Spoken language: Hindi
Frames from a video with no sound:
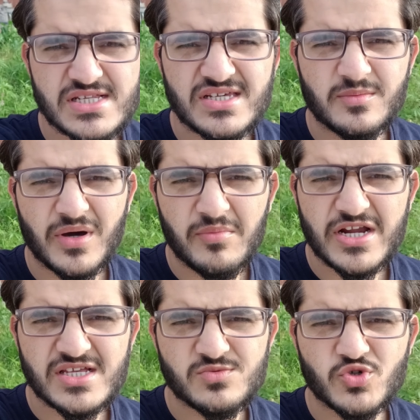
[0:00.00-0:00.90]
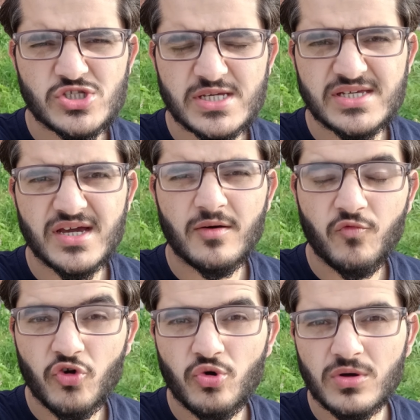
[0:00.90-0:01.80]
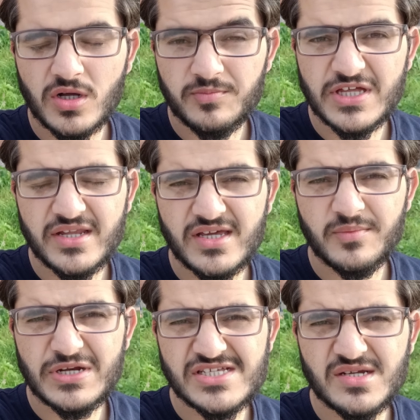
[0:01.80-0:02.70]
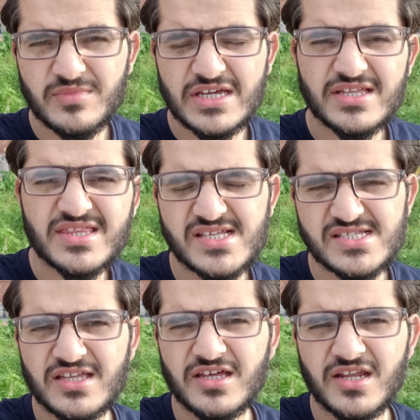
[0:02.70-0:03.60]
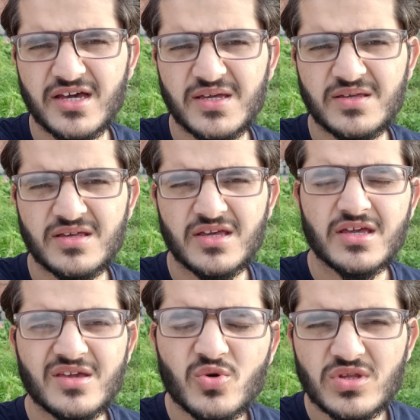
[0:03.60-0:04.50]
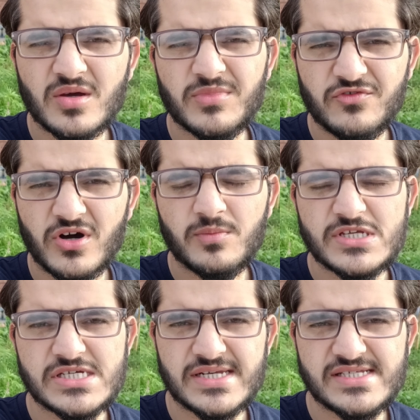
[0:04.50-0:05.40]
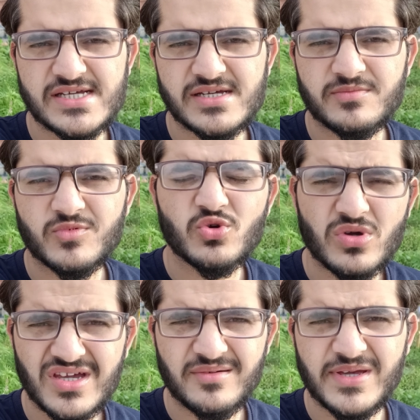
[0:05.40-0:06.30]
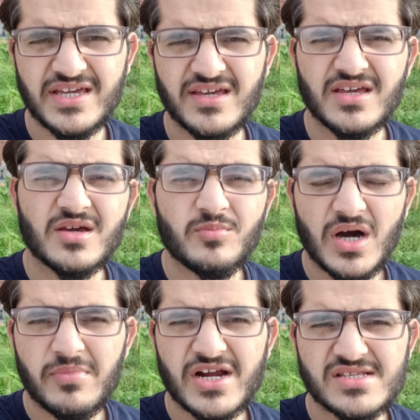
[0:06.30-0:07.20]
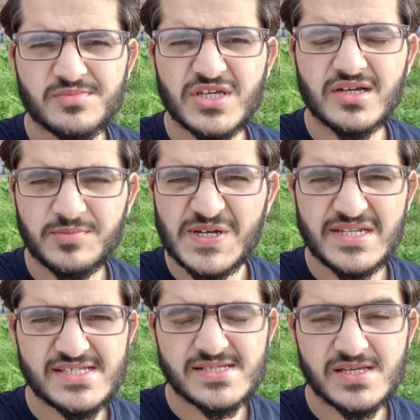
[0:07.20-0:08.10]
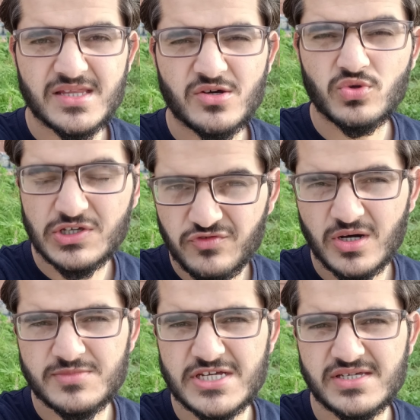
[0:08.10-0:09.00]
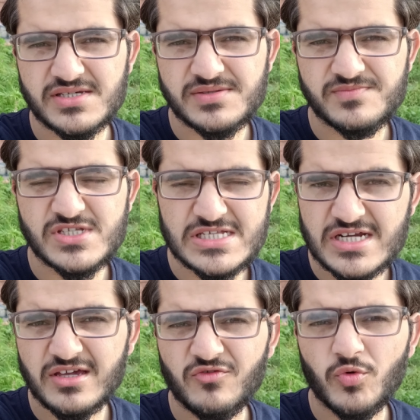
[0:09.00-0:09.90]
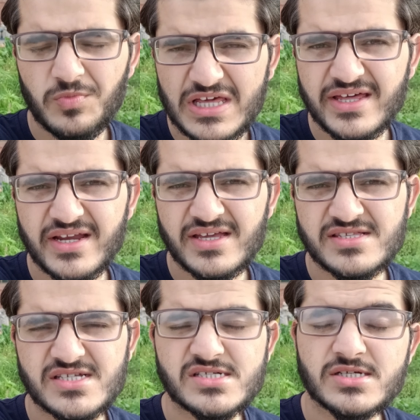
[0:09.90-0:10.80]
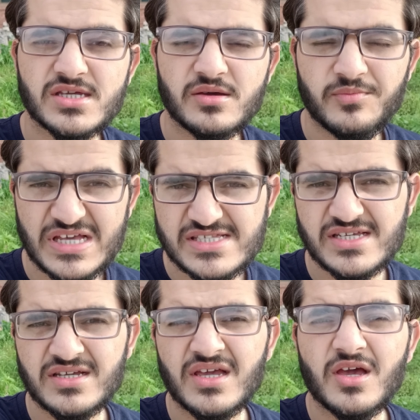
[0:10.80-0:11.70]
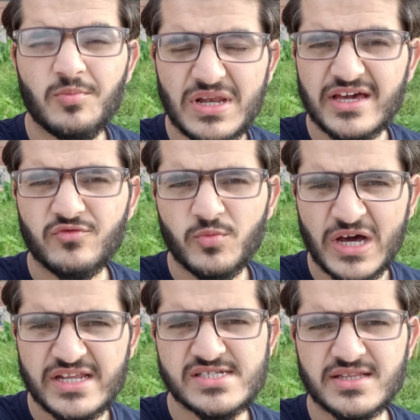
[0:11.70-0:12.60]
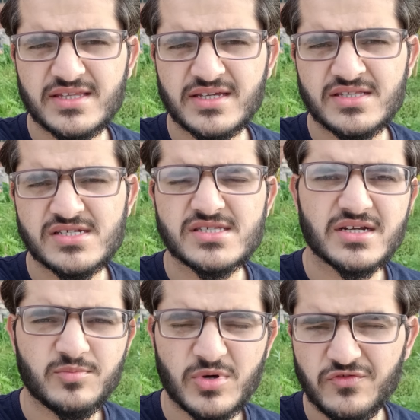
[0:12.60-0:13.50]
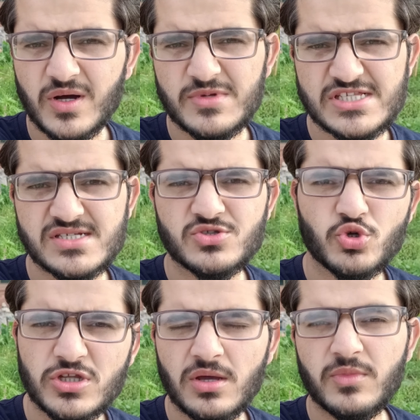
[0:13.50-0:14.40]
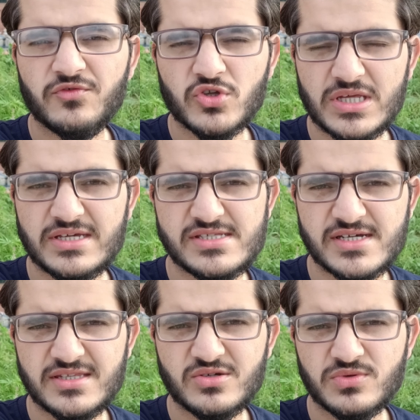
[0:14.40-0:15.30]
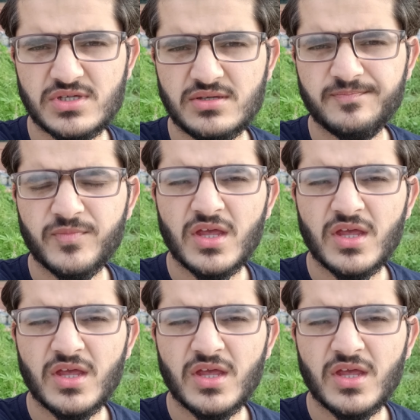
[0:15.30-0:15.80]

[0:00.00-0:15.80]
इसलिए बाबर आजम को चाहिए अब वो कप्तानी के प्रेशर में इतना ज़्यादा ना आए कि उनकी अपनी फॉर्म भी चली जाए क्योंकि हमें बाबर आजम की कप्तानी से ज़्यादा उनकी फॉर्म चाहिए जिस तरह के वो प्लेयर हैं जिस तरह के अमेजिंग प्लेयर वो माने जाते हैं जिस तरह की परफॉर्मेंसेस दुनिया में वो देखी जाती हैं उनकी